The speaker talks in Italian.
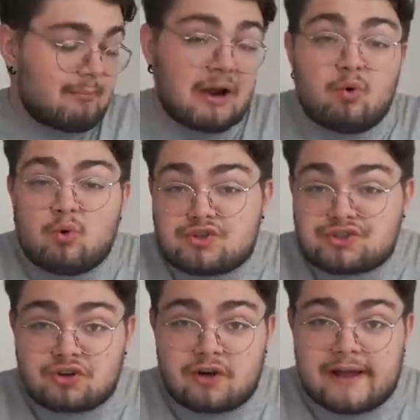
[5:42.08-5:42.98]

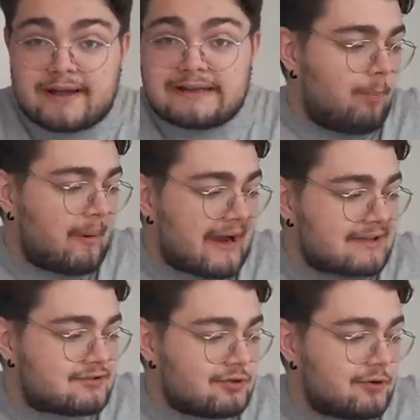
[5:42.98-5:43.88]
Maluccio, eh? Ho
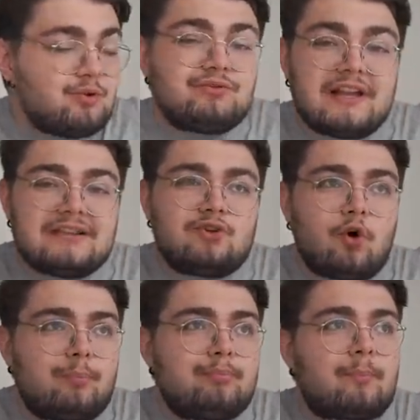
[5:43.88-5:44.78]
pagato più del
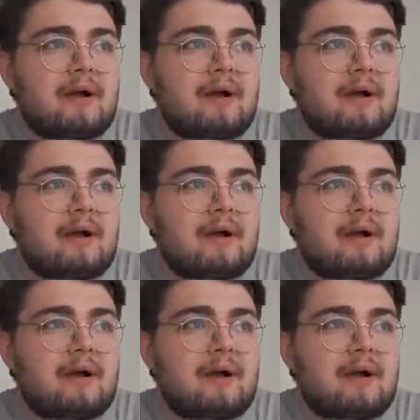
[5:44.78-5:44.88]
doppio,